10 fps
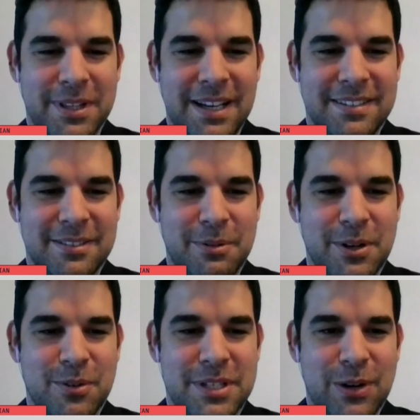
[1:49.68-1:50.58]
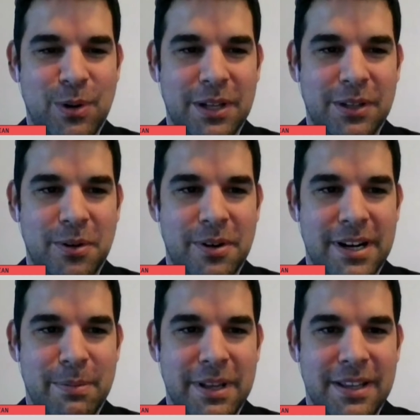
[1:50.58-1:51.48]
estás? Bueno, un saludo a todos.
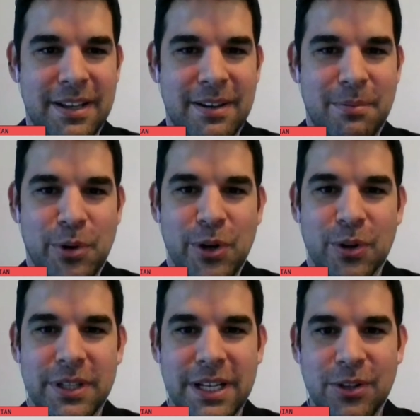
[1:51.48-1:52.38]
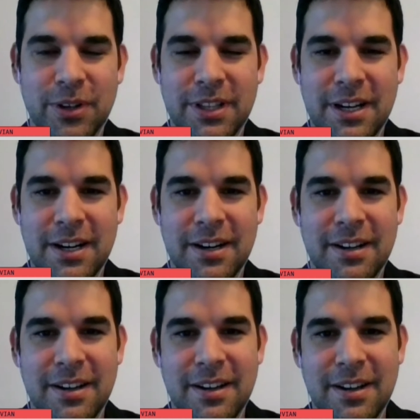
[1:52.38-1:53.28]
Realmente muy contento de estar
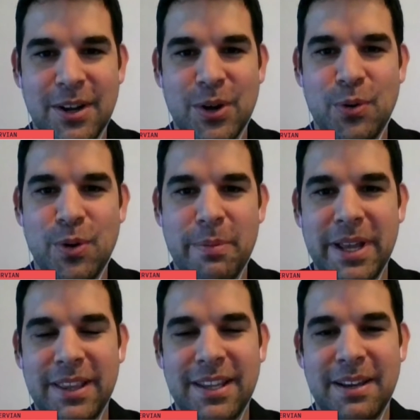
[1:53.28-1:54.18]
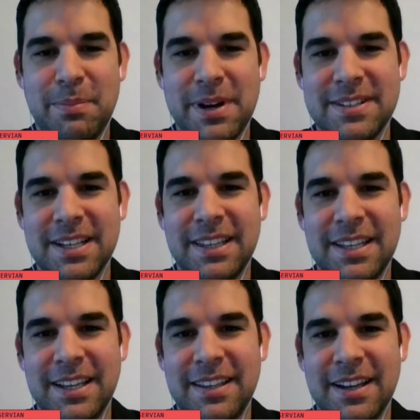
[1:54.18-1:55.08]
nuevamente
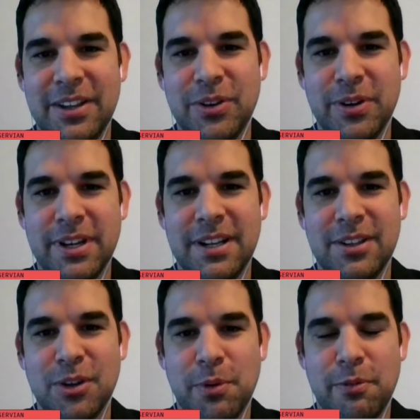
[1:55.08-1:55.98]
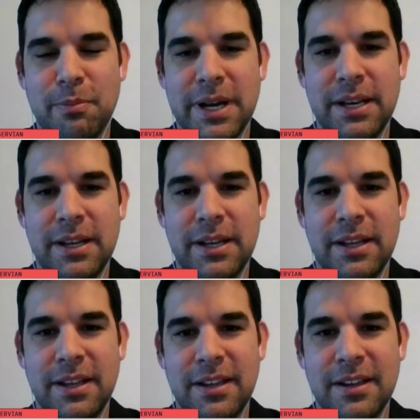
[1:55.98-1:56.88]
presente este año en el Top of Mind
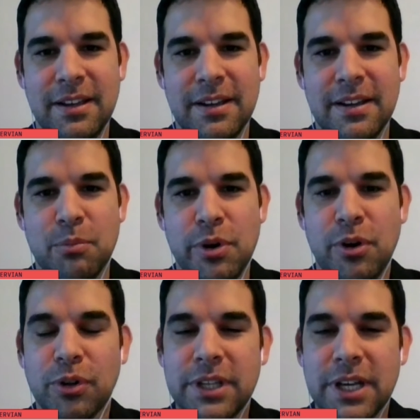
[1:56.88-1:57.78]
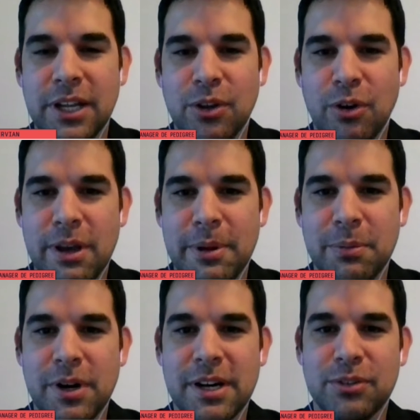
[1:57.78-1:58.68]
y muy contento, obviamente,
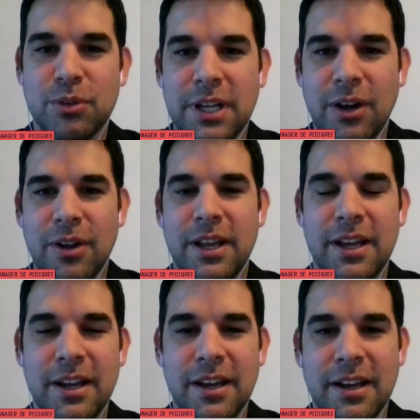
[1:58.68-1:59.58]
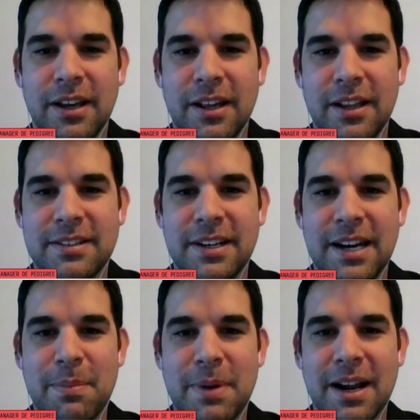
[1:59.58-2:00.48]
por el resultado de, de ser
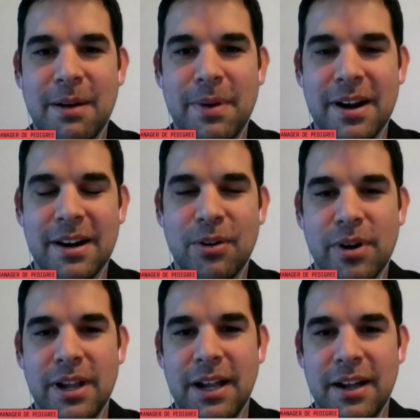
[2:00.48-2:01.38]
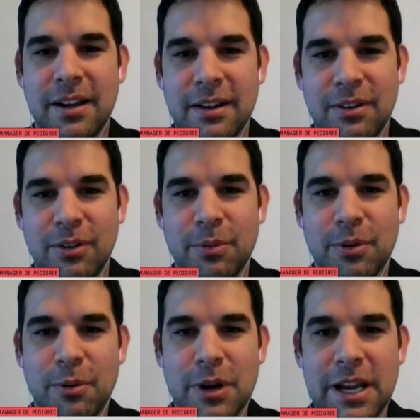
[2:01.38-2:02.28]
la marca más recordada.
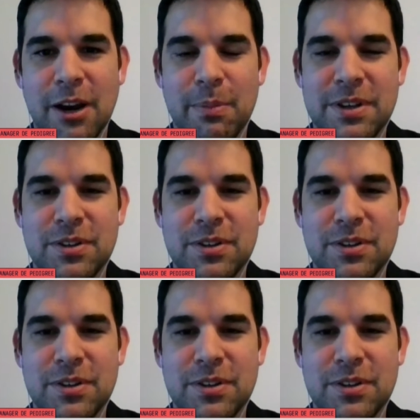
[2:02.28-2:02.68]
como ya lo